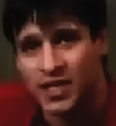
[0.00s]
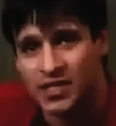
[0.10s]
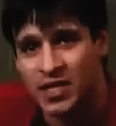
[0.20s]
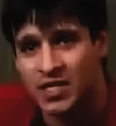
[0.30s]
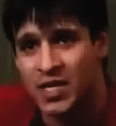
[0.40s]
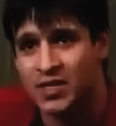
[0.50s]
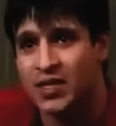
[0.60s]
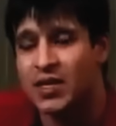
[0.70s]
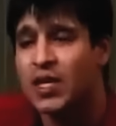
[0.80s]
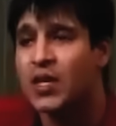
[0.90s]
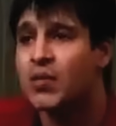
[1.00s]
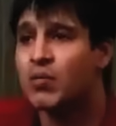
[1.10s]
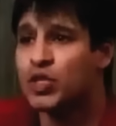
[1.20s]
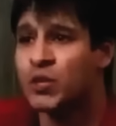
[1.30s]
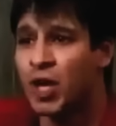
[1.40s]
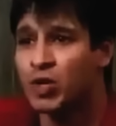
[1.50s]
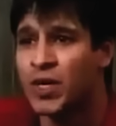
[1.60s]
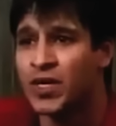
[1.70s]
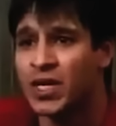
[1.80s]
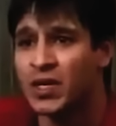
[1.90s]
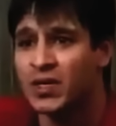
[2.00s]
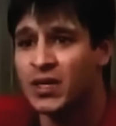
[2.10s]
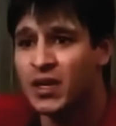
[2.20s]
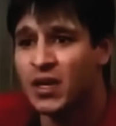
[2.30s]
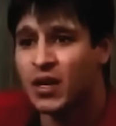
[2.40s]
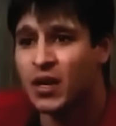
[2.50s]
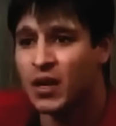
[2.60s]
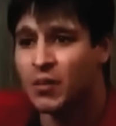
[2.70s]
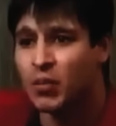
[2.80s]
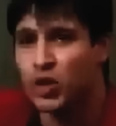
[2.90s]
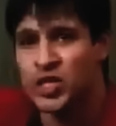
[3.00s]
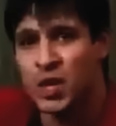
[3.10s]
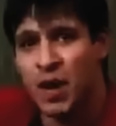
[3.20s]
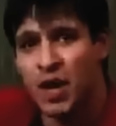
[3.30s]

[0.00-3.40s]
इज़्ज़त कैसे की जाती है मुझे मालूम है कि uh, बुरी